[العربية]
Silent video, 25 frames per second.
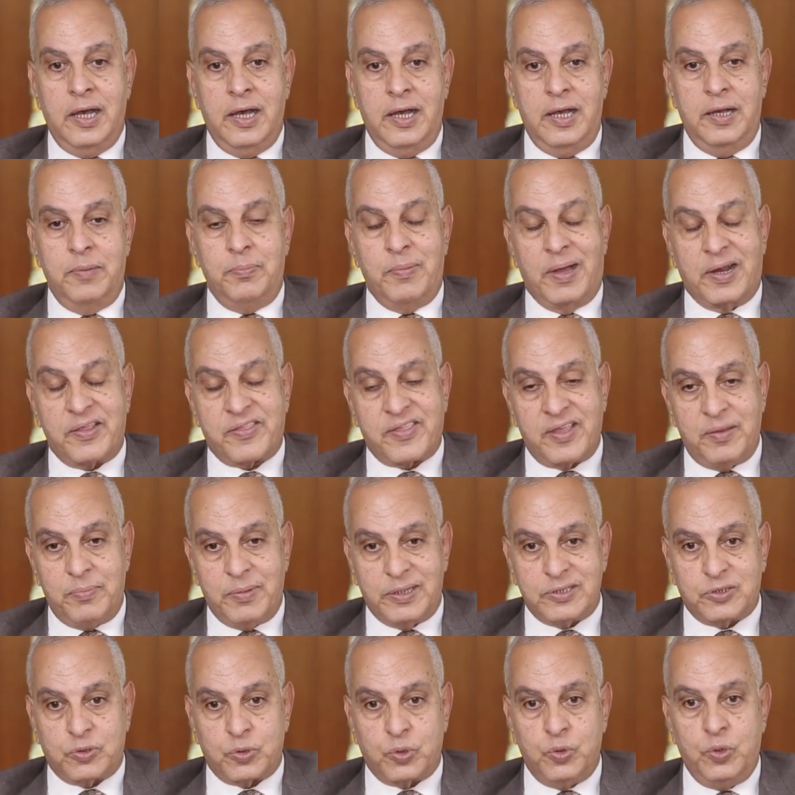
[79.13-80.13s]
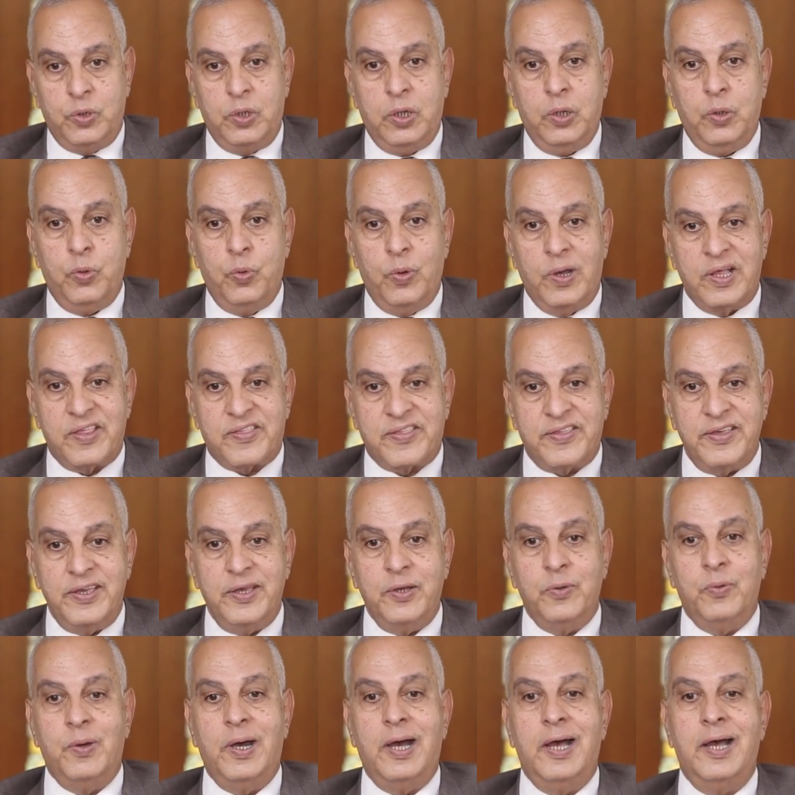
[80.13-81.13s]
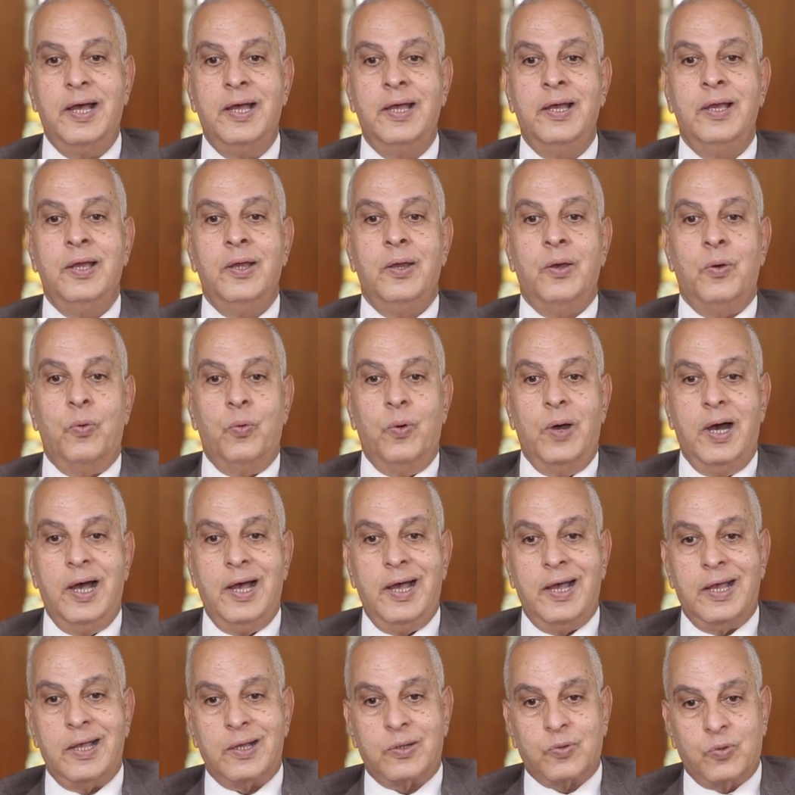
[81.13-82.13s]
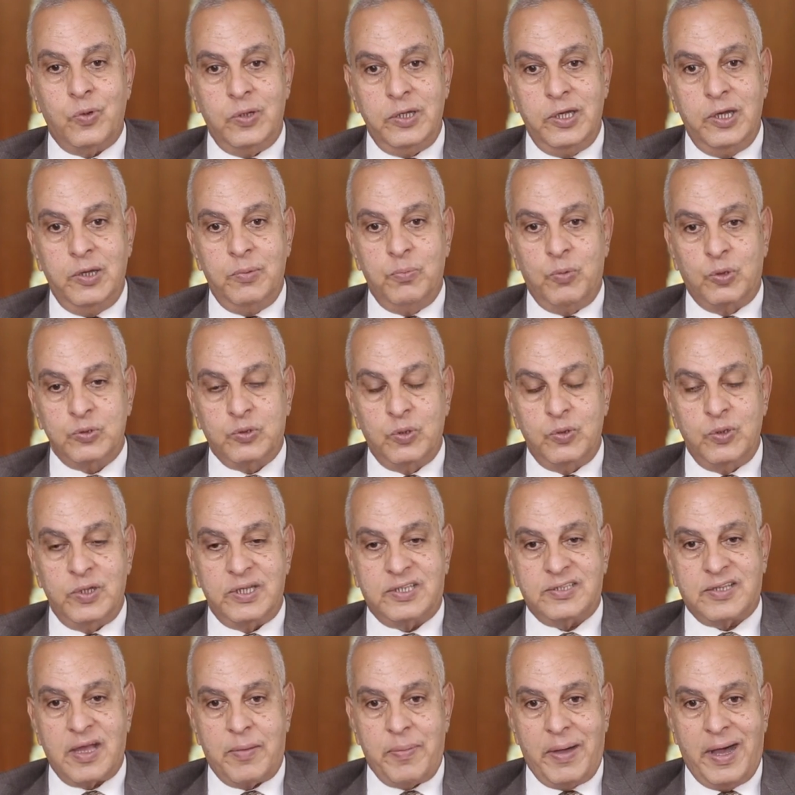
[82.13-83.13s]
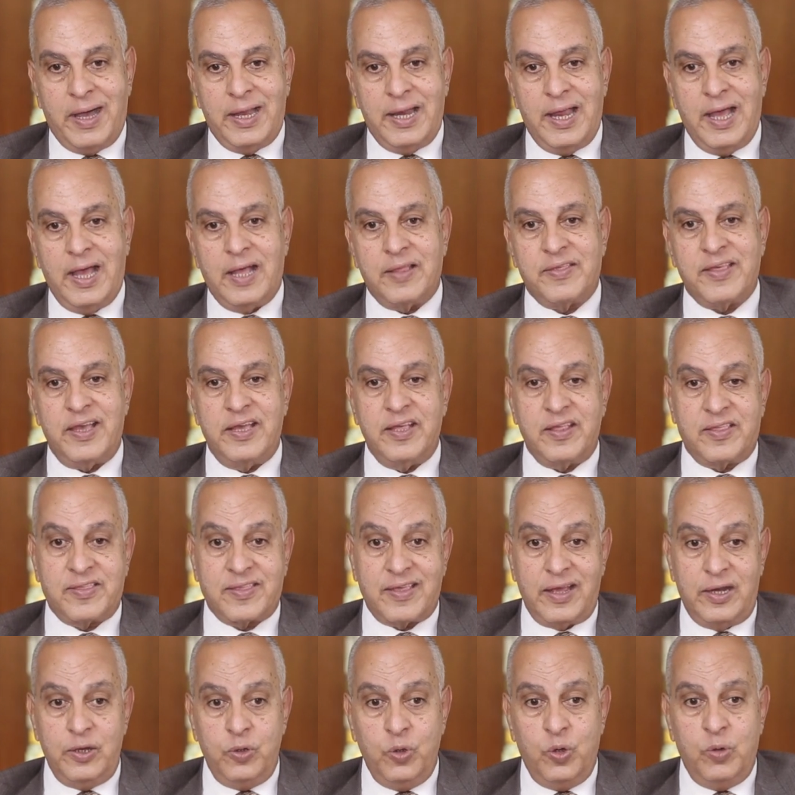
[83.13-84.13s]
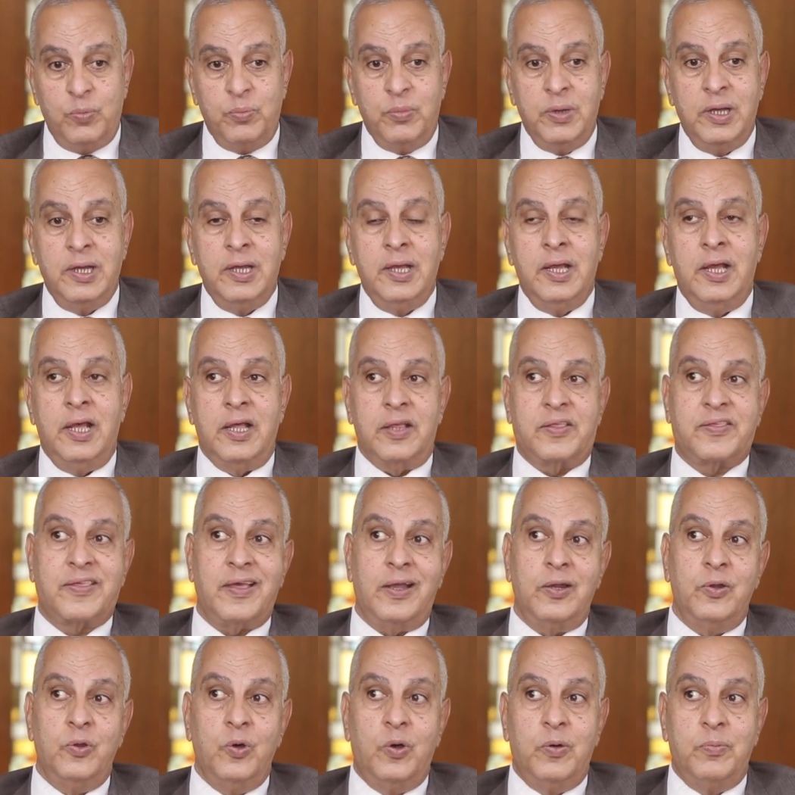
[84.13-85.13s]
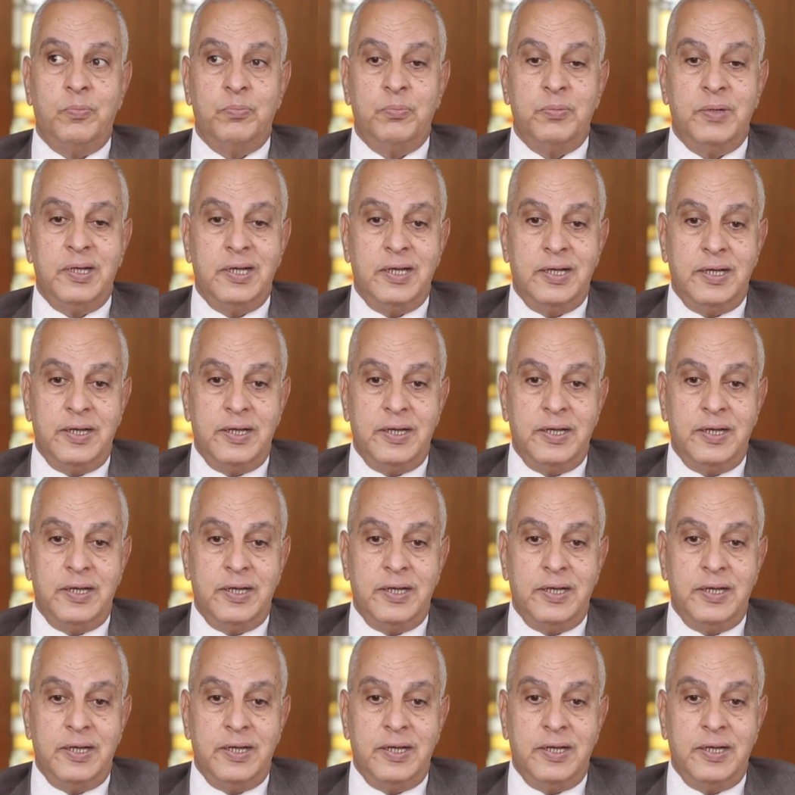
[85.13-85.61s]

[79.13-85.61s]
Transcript: مرسى مطروح وسيوه وكل المدن التابعه لها زي السلوم السلوم